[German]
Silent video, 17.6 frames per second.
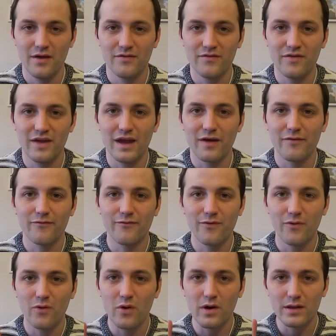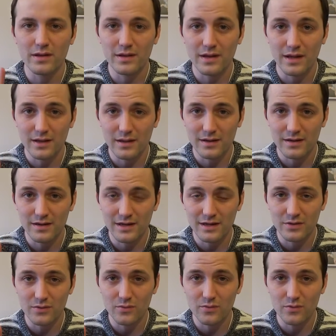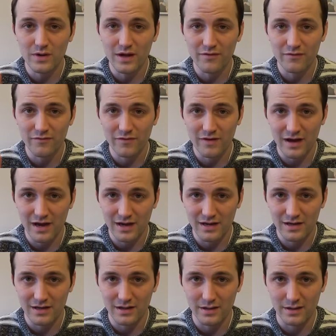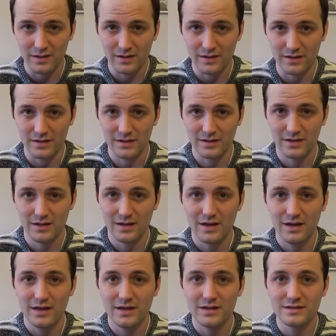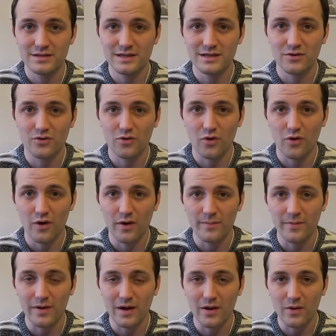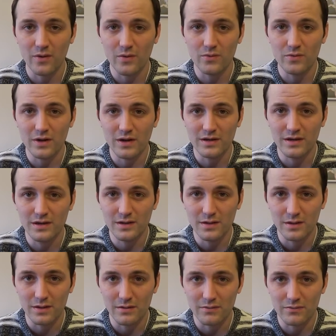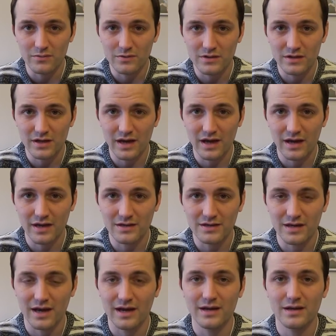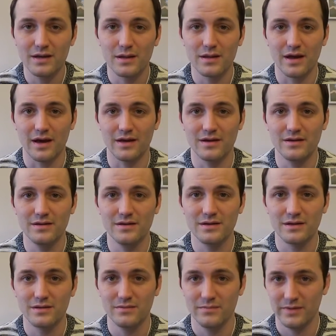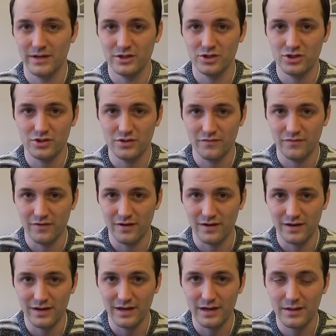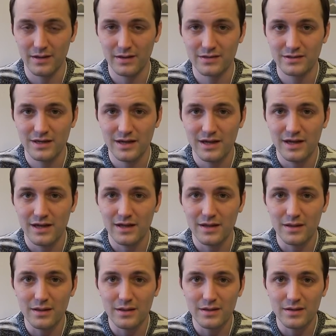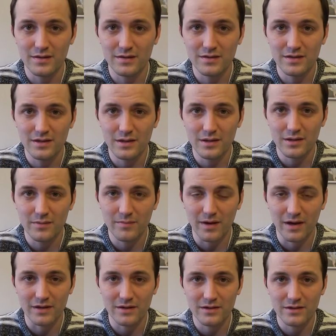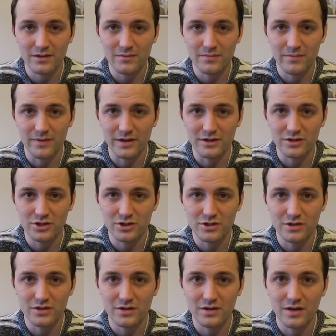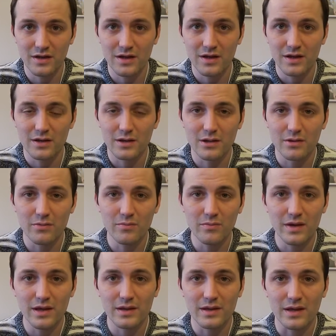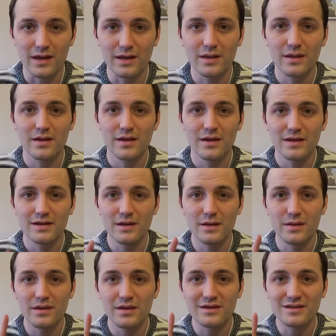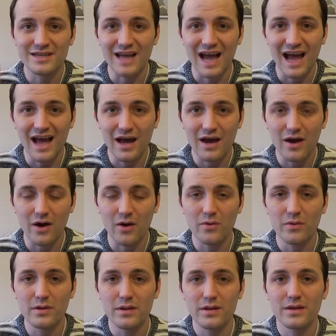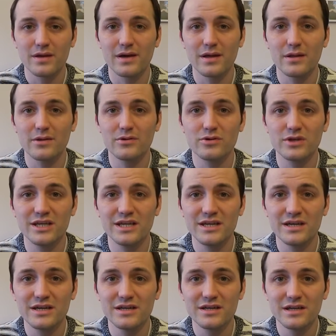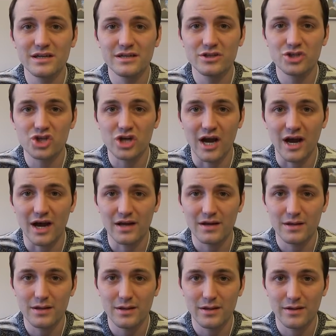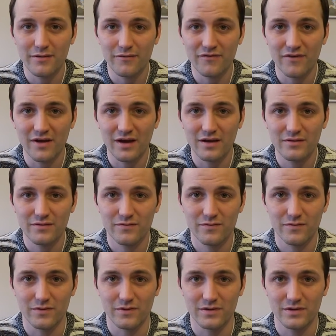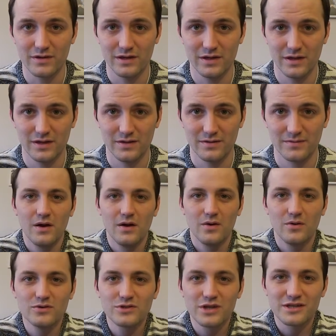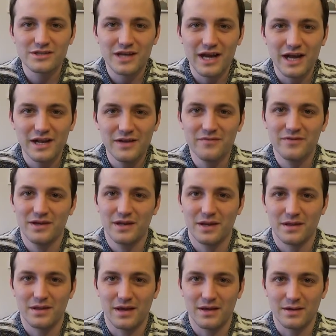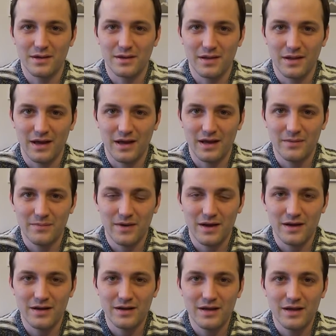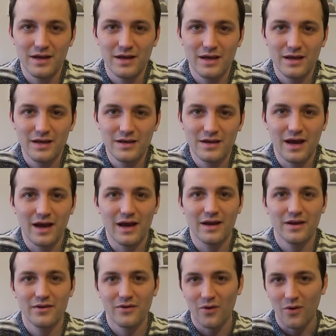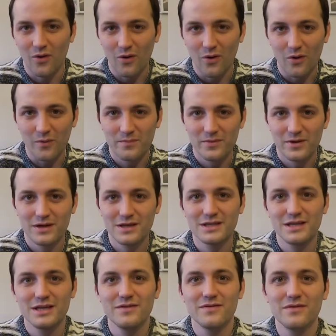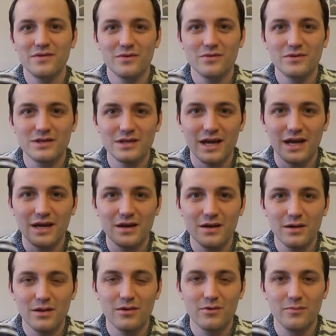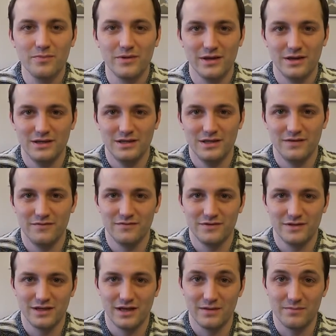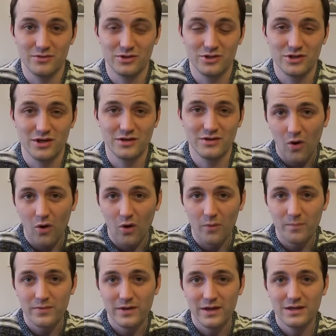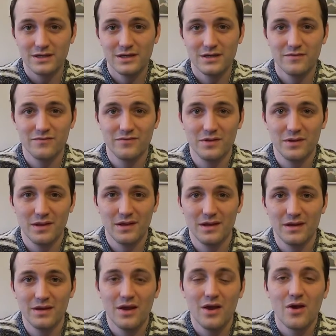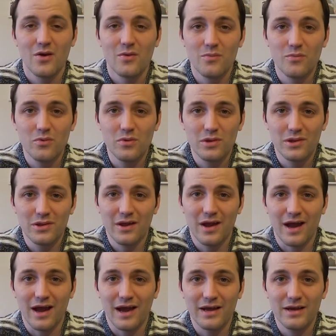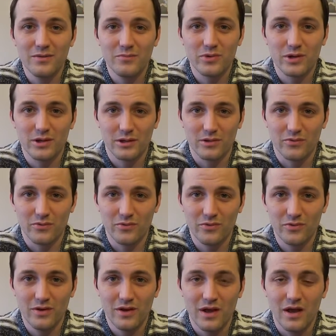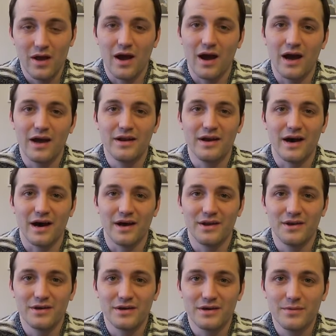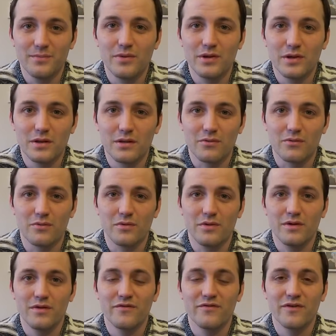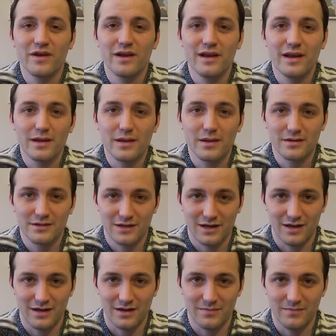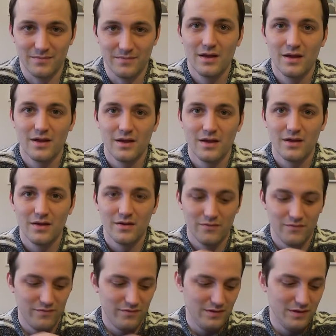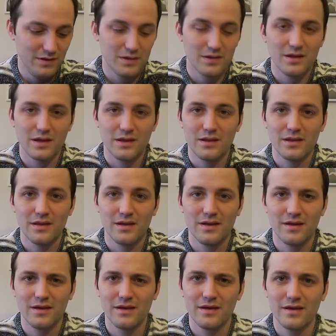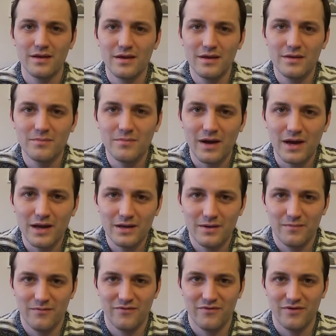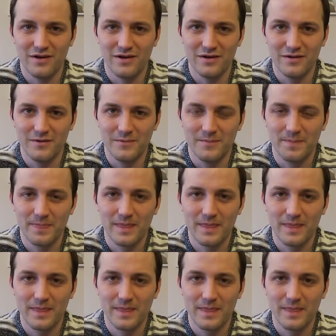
wer vorsätzlich oder fahrlässig den Körper oder die Gesundheit eines anderen Menschen verletzt, ist diesem anderen Menschen zum Ersatz des daraus resultierenden Schadens verantwortlich. Unterteilen wir das Ganze einmal in einen objektiven und in einen subjektiven Tatbestand. Objektiv gesehen müsste eine Person eine andere Person verletzt haben. Wie ist das in meinem Fall?